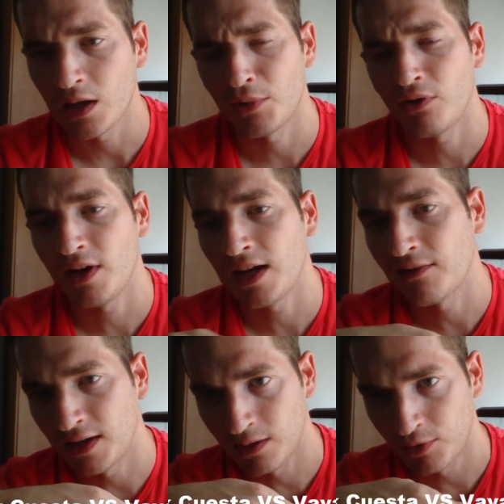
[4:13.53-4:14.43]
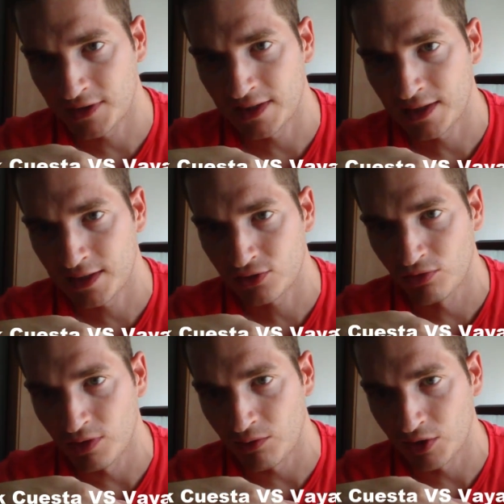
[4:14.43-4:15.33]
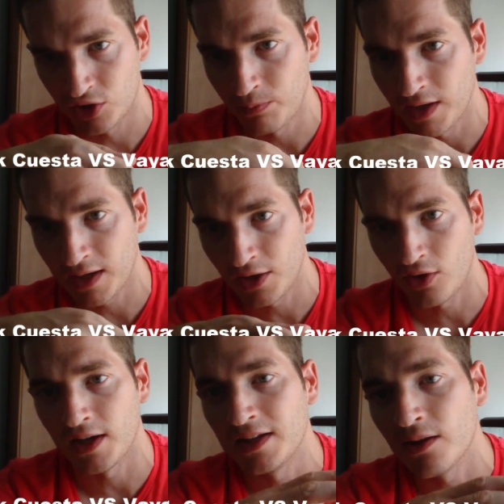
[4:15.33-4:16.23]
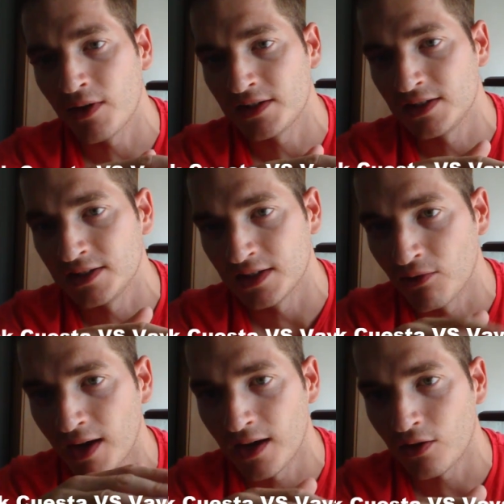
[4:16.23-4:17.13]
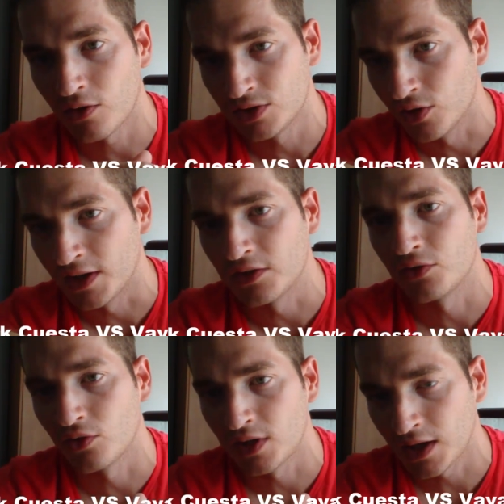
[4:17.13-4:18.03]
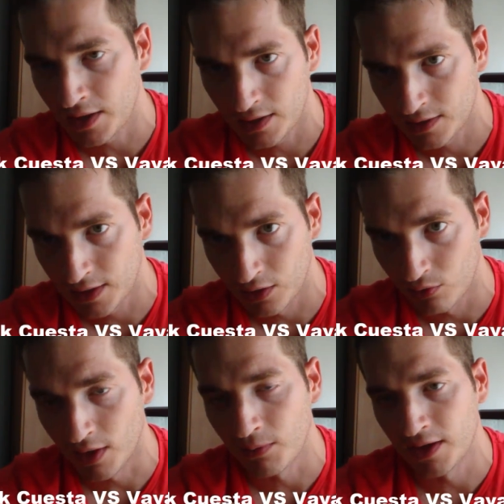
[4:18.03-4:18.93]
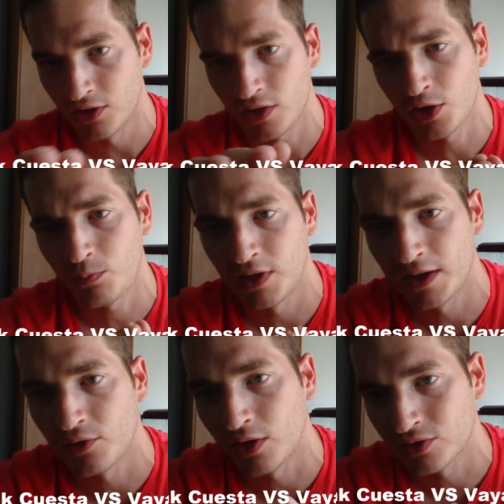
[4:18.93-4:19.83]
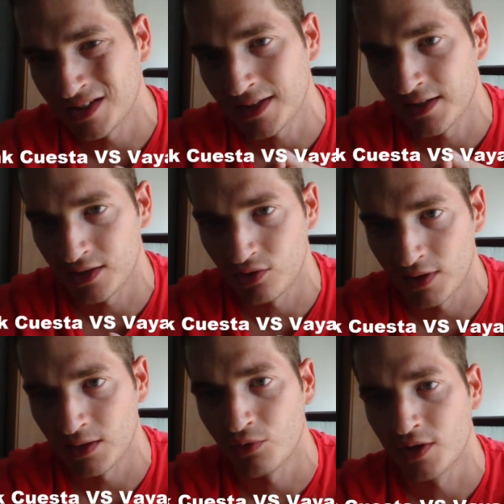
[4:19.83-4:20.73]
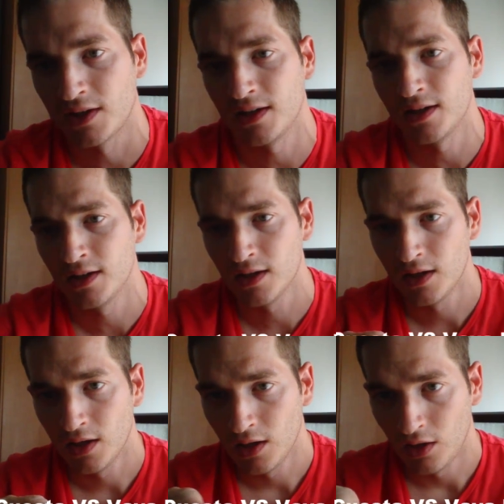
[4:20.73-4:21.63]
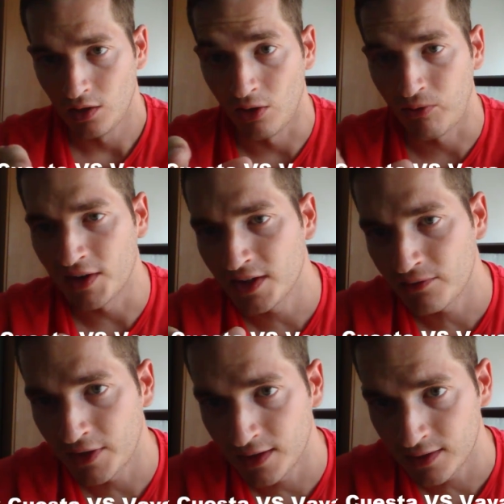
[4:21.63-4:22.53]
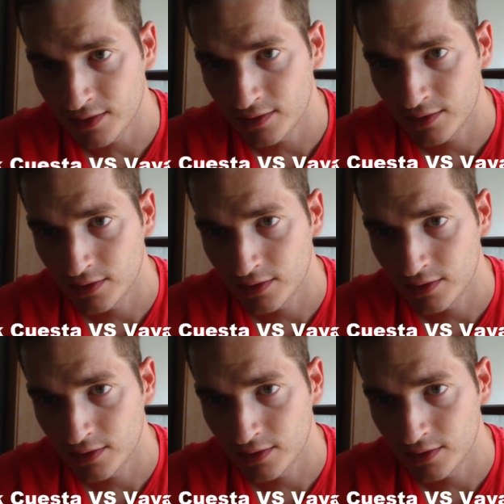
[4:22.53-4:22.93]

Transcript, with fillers: que probéis, abrir la puerta a, vuestros pájaros y ya veis si se van, si os quieren o no os quieren y tal y cual, ¿vale? Yo quiero explicar una cosita de esto, ¿vale? Porque los fans de Fran